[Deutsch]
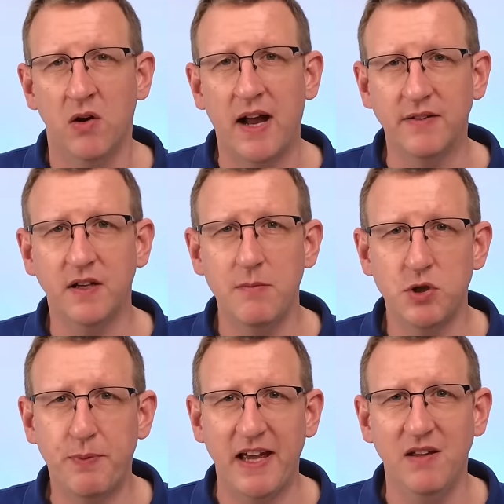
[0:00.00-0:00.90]
Und außerdem
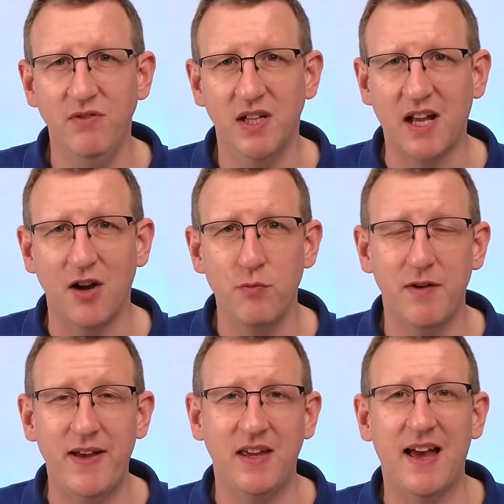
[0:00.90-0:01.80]
sprechen wir
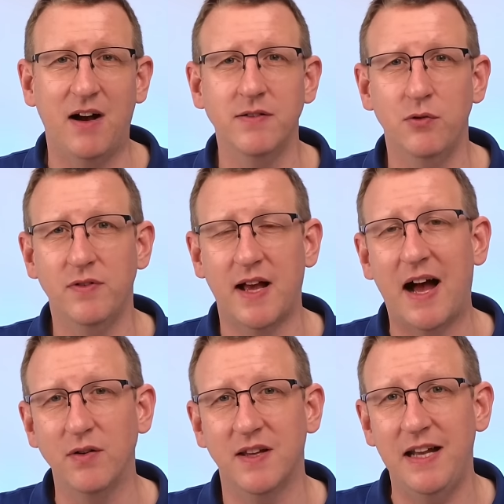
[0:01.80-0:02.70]
darüber, welche Auslöser
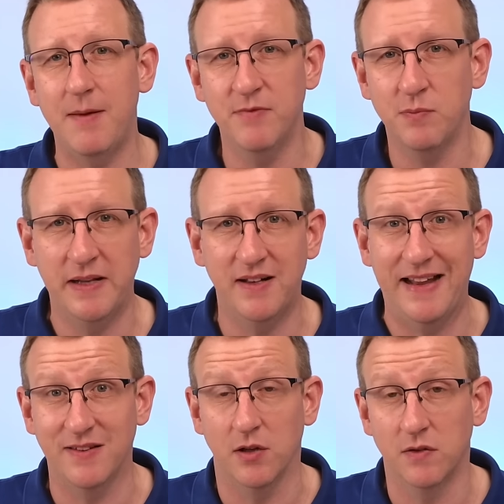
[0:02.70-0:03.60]
außer Lebensmitteln
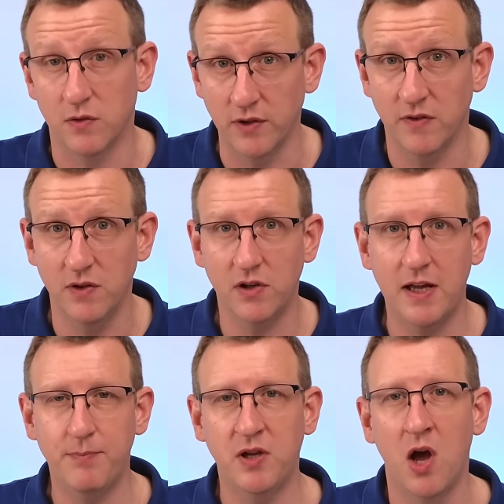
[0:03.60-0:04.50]
es sonst noch
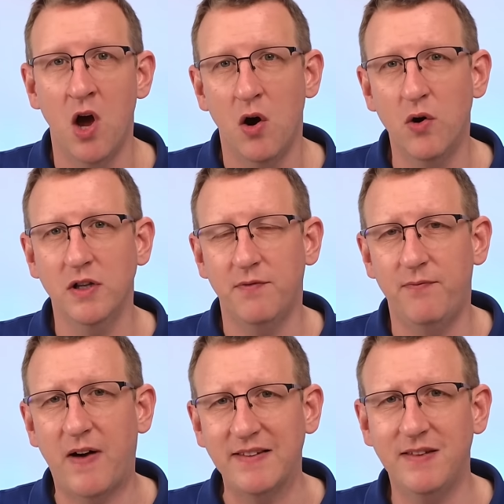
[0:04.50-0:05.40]
gibt und
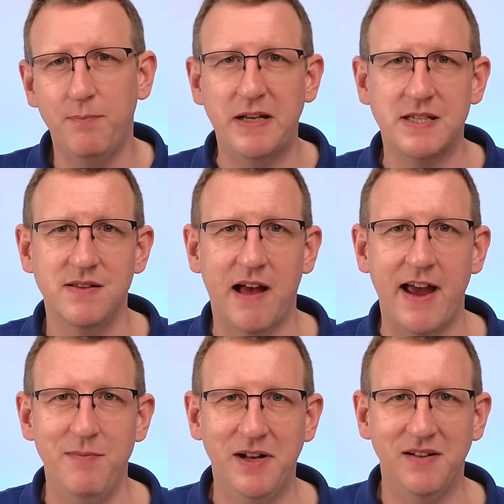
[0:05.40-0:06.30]
was die besten
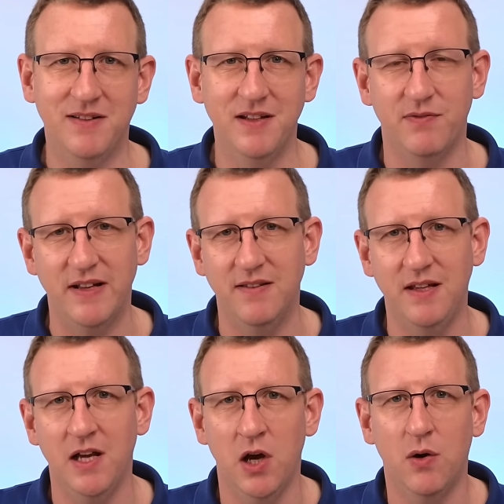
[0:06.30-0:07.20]
Heilmittel sind, wenn
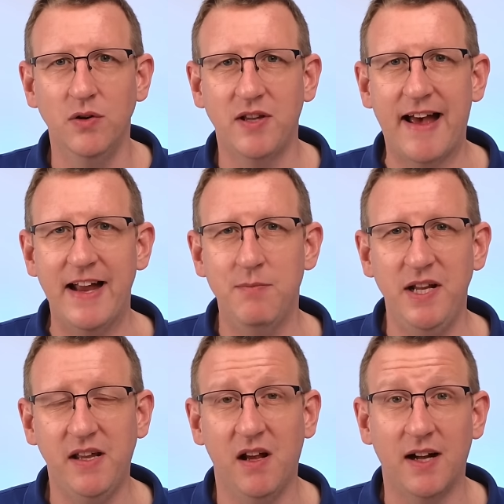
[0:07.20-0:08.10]
Sie unter einem
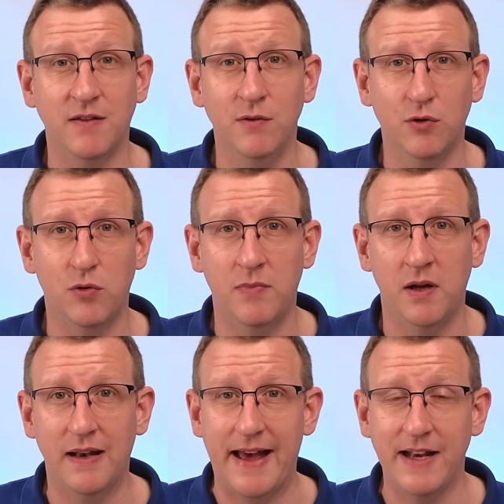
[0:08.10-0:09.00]
Leaky Gut Syndrom
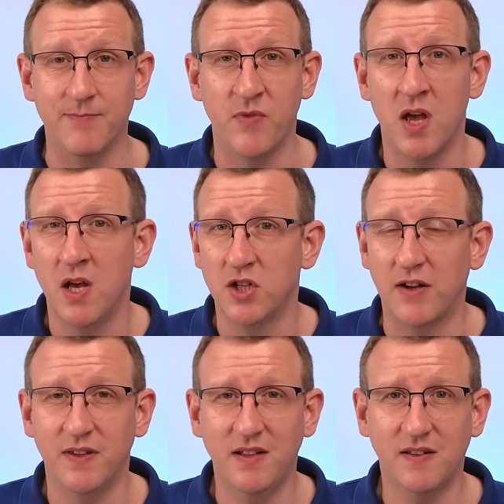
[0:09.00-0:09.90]
leiden.
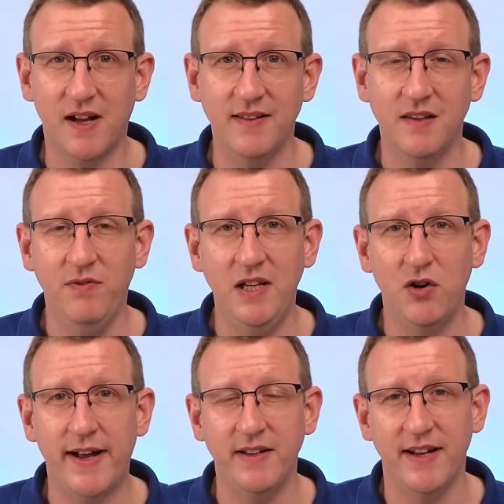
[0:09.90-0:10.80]
Schauen Sie sich das ganze
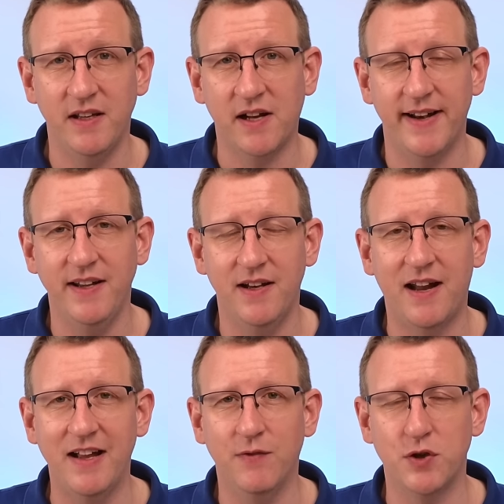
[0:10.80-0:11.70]
Video an, denn ich kann Ihnen
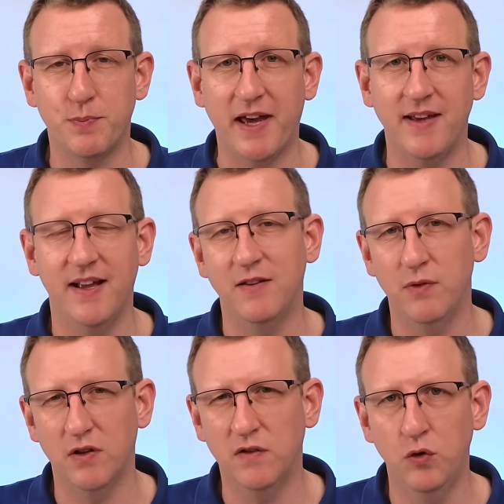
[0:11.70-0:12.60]
eins versprechen, es
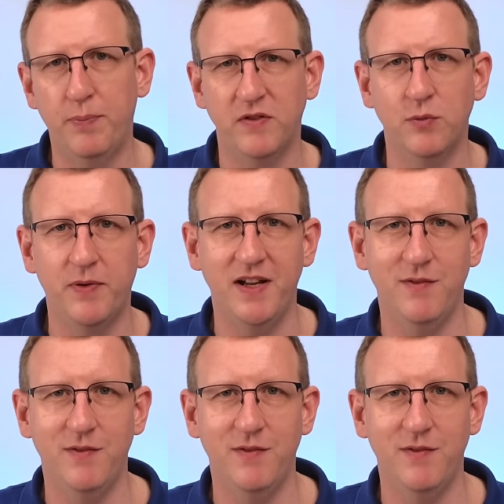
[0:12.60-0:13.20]
wird super, super